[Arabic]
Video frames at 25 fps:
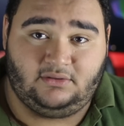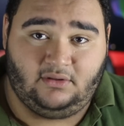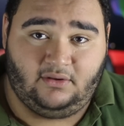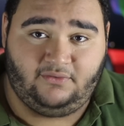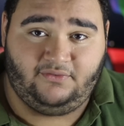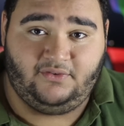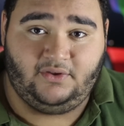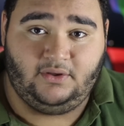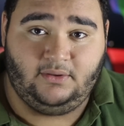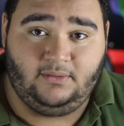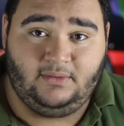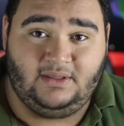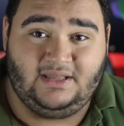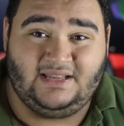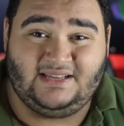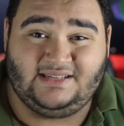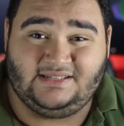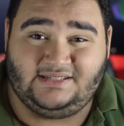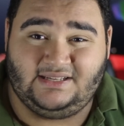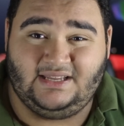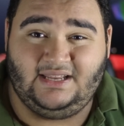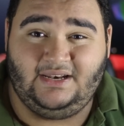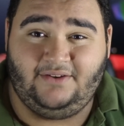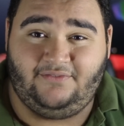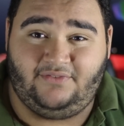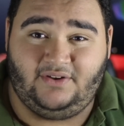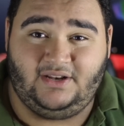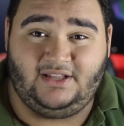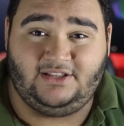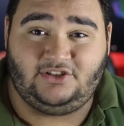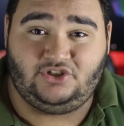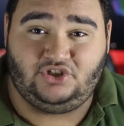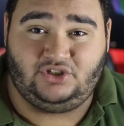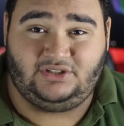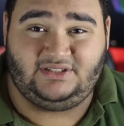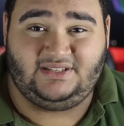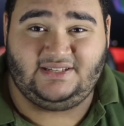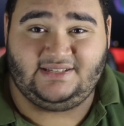اضافي زي اللي في
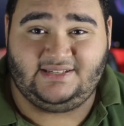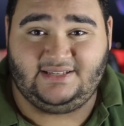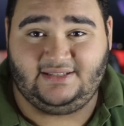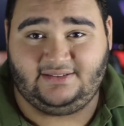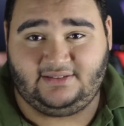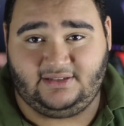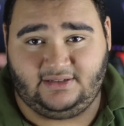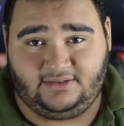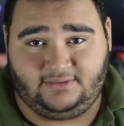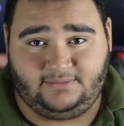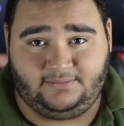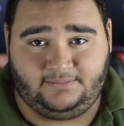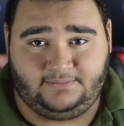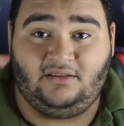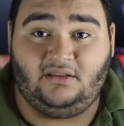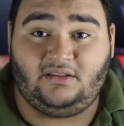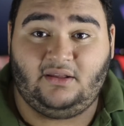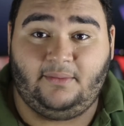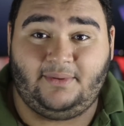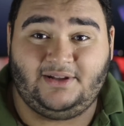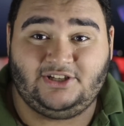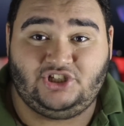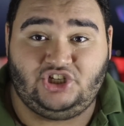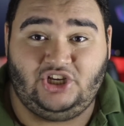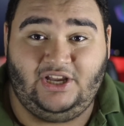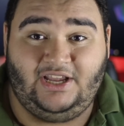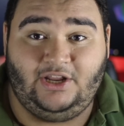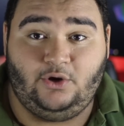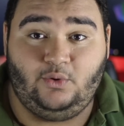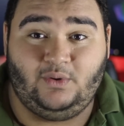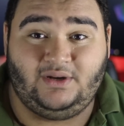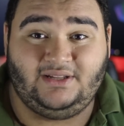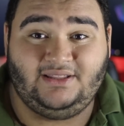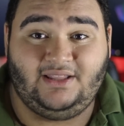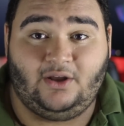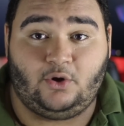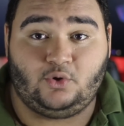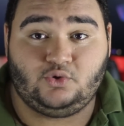الاتش تي سي 10 ده طبعا شيء حلو
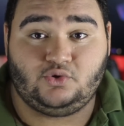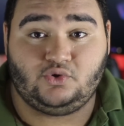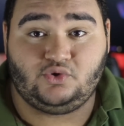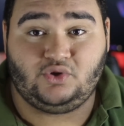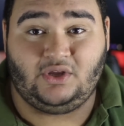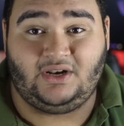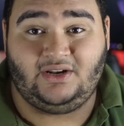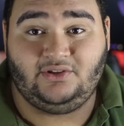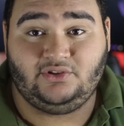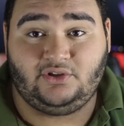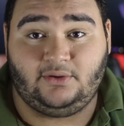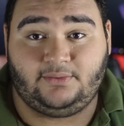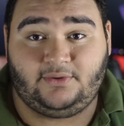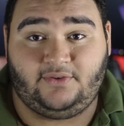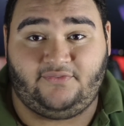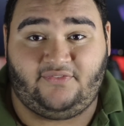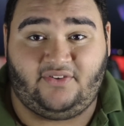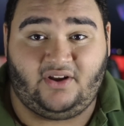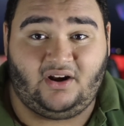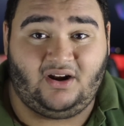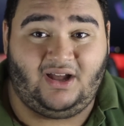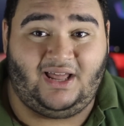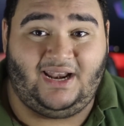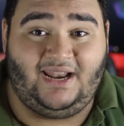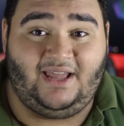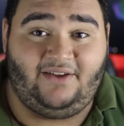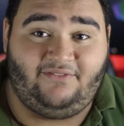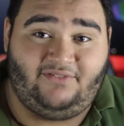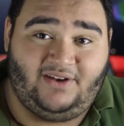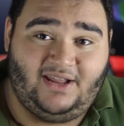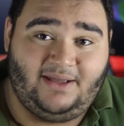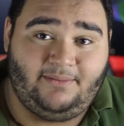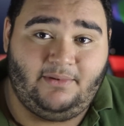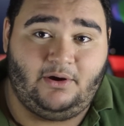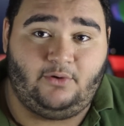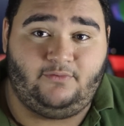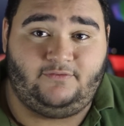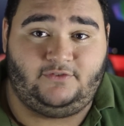جدا خصوصا لو انت بتتفرج على
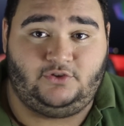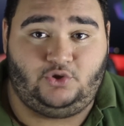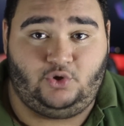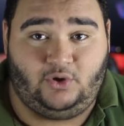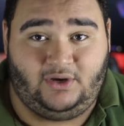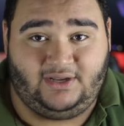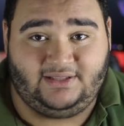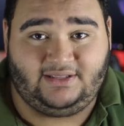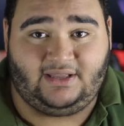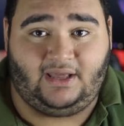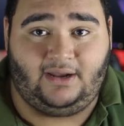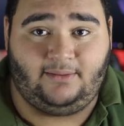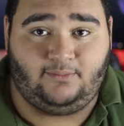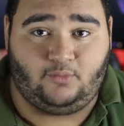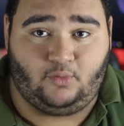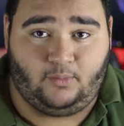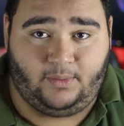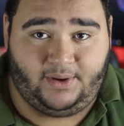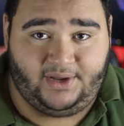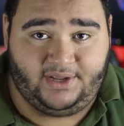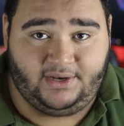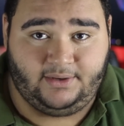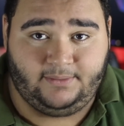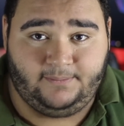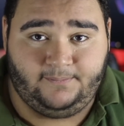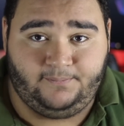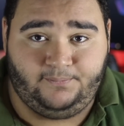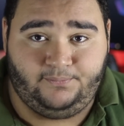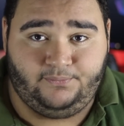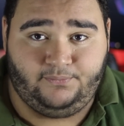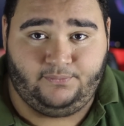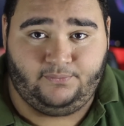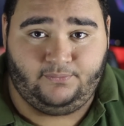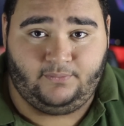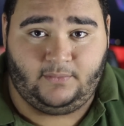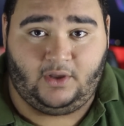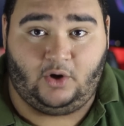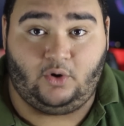افلام او فيديوهات على الموبايل
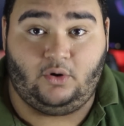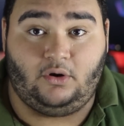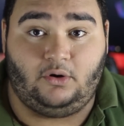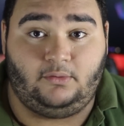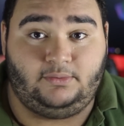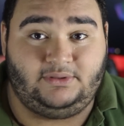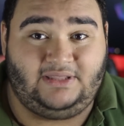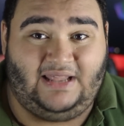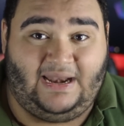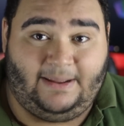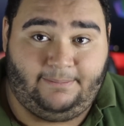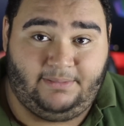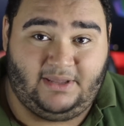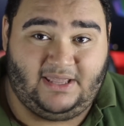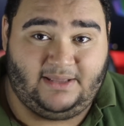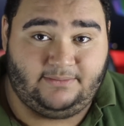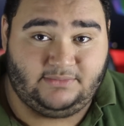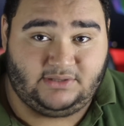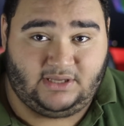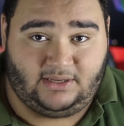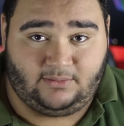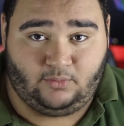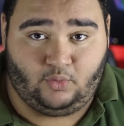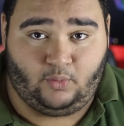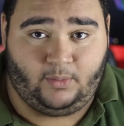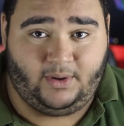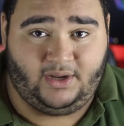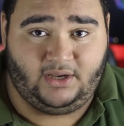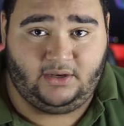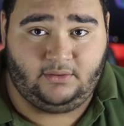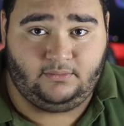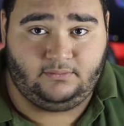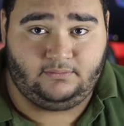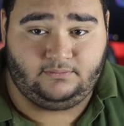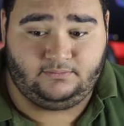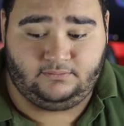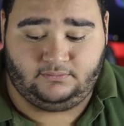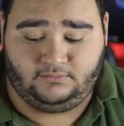او لو بتلعب جيمز على الموبايل
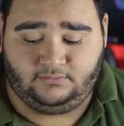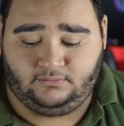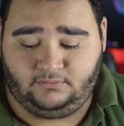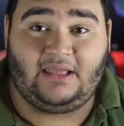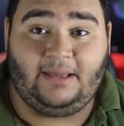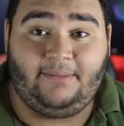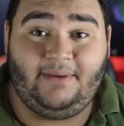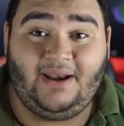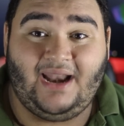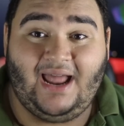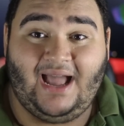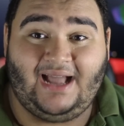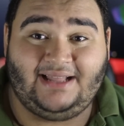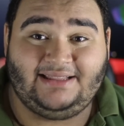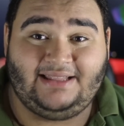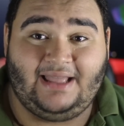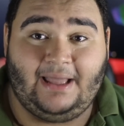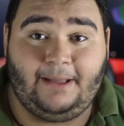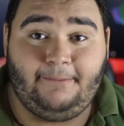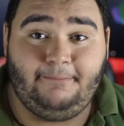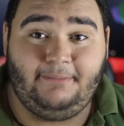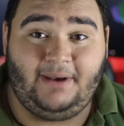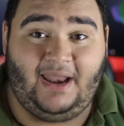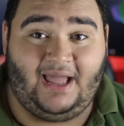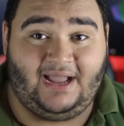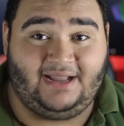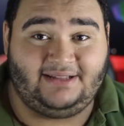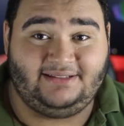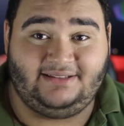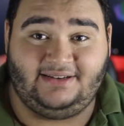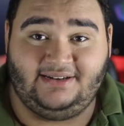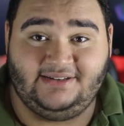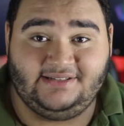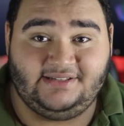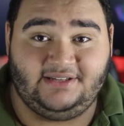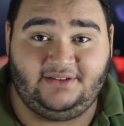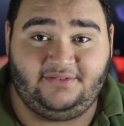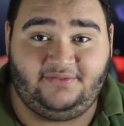كمان احد اهم الحاجات
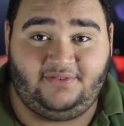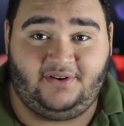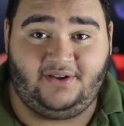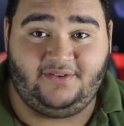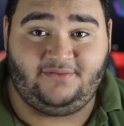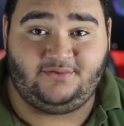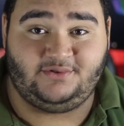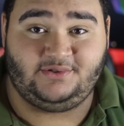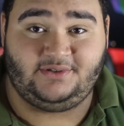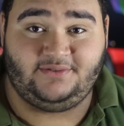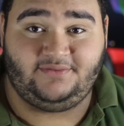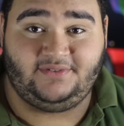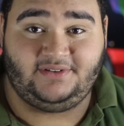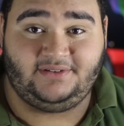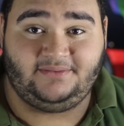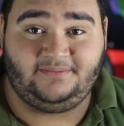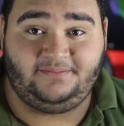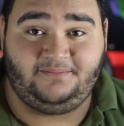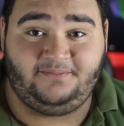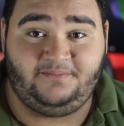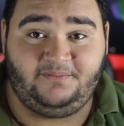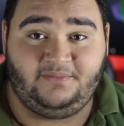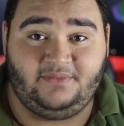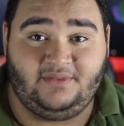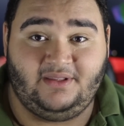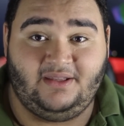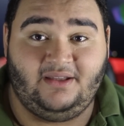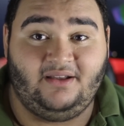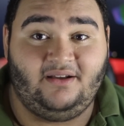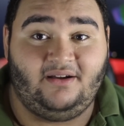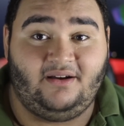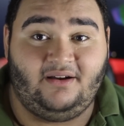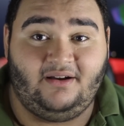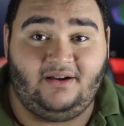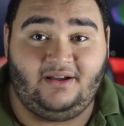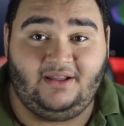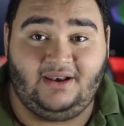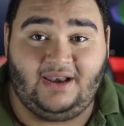اللي نزلت في الايفون 7
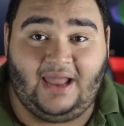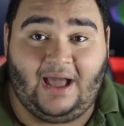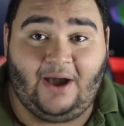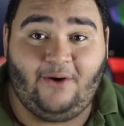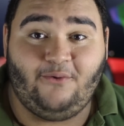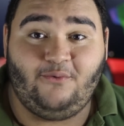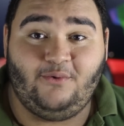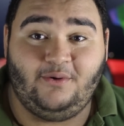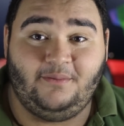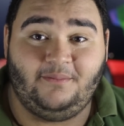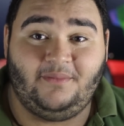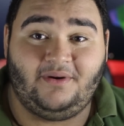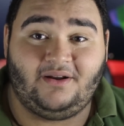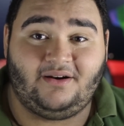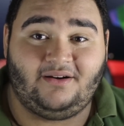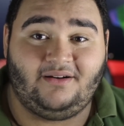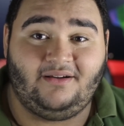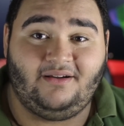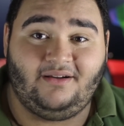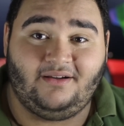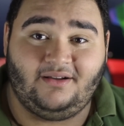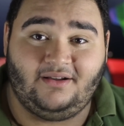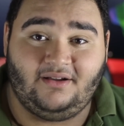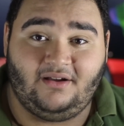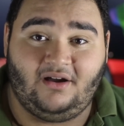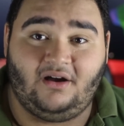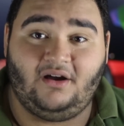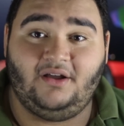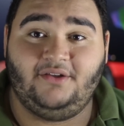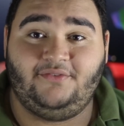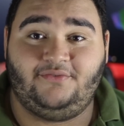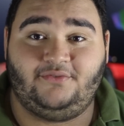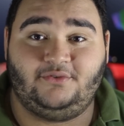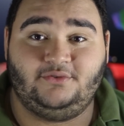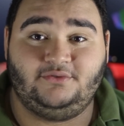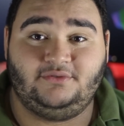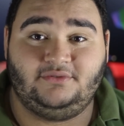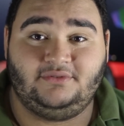لاول مره
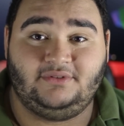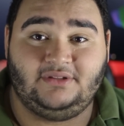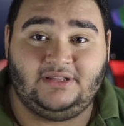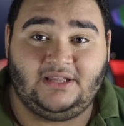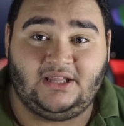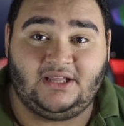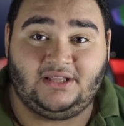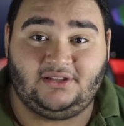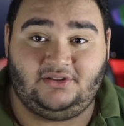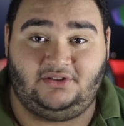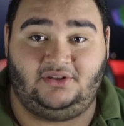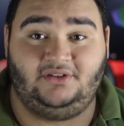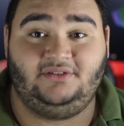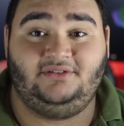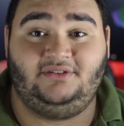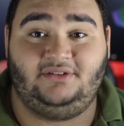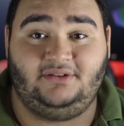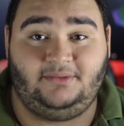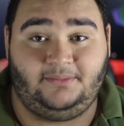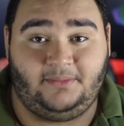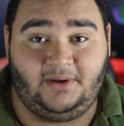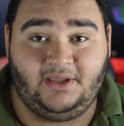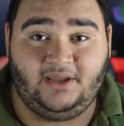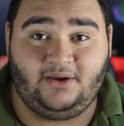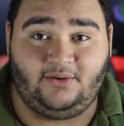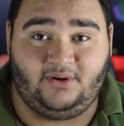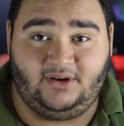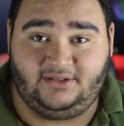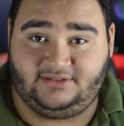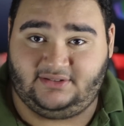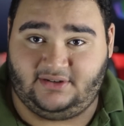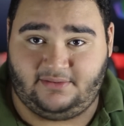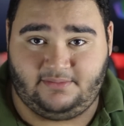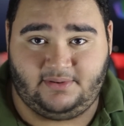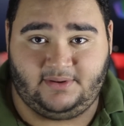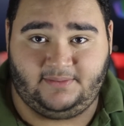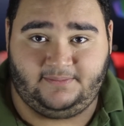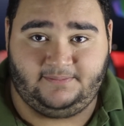ايفون ضد الميه
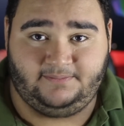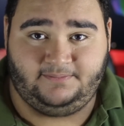والاتربه